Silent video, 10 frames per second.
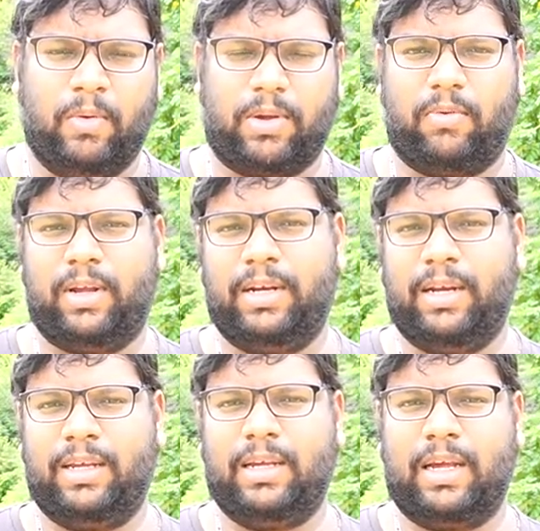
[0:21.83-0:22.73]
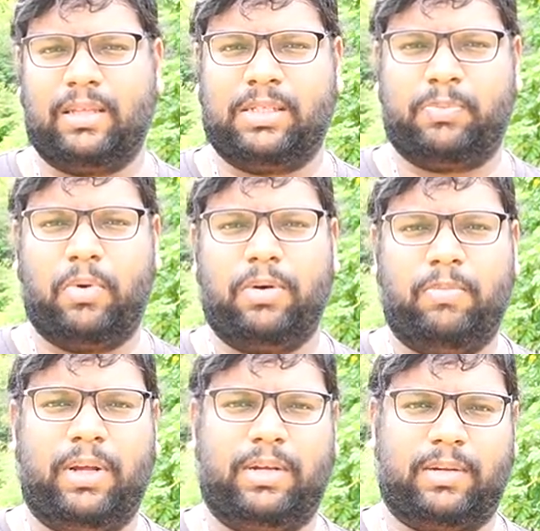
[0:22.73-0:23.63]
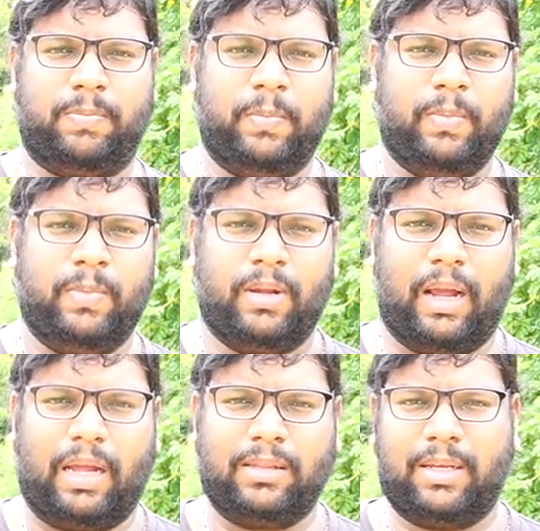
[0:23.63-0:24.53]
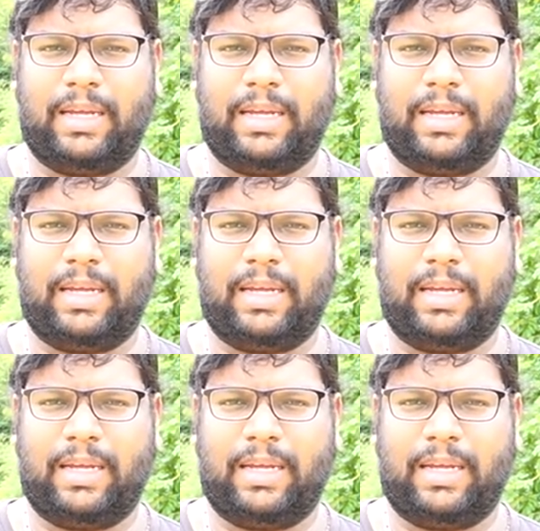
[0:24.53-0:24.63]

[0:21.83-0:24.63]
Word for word: ஓகேவா இன்றைக்கி அந்த ஸ்போர்ட் பைக் அந்த